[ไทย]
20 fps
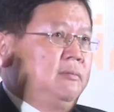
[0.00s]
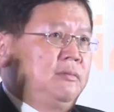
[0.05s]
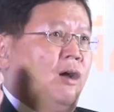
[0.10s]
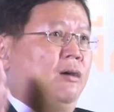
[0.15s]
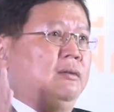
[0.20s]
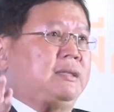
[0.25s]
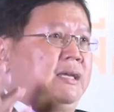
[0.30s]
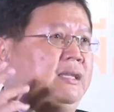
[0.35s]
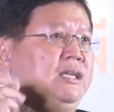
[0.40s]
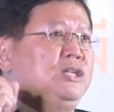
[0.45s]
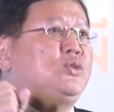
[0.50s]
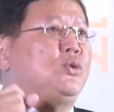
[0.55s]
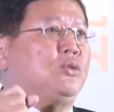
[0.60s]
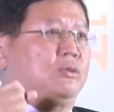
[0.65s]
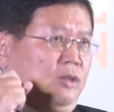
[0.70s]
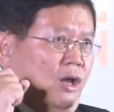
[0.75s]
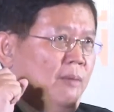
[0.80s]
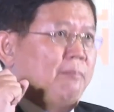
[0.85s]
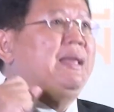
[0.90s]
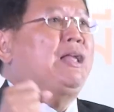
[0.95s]
ต้องในที่สุด
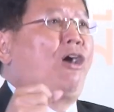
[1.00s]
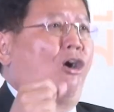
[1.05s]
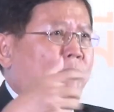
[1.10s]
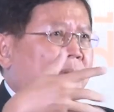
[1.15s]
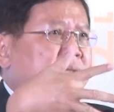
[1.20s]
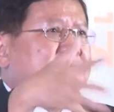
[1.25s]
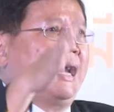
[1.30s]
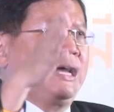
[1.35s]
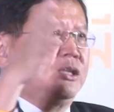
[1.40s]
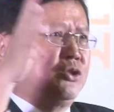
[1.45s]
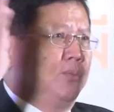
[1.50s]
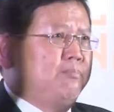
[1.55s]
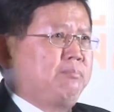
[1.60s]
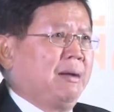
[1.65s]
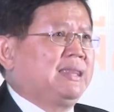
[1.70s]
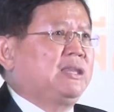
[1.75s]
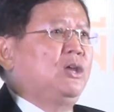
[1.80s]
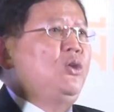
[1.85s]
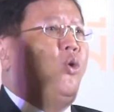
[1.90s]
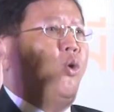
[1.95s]
ต้องเป็นของประชาชนป
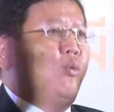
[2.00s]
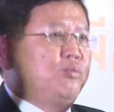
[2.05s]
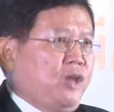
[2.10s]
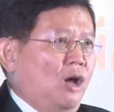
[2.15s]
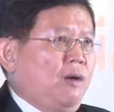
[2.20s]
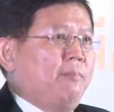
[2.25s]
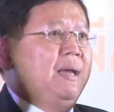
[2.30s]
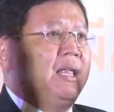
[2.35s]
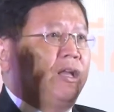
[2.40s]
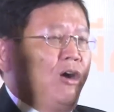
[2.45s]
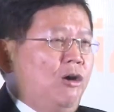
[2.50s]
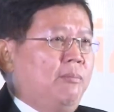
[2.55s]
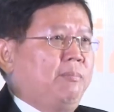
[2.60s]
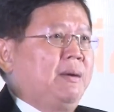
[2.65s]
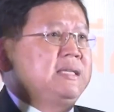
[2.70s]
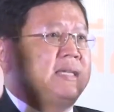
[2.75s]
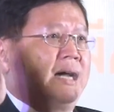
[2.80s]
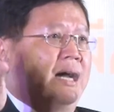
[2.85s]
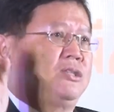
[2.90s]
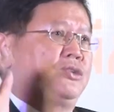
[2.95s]
ฏิรูปต้องเป็นของ
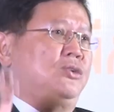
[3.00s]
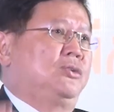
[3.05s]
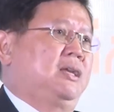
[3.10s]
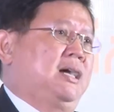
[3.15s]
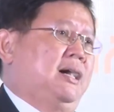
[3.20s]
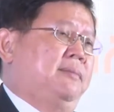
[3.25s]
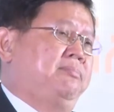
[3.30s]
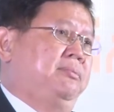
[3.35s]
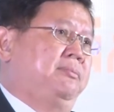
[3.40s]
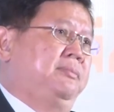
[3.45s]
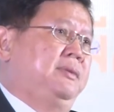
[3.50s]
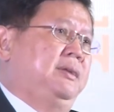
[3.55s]
ประชาชนครับ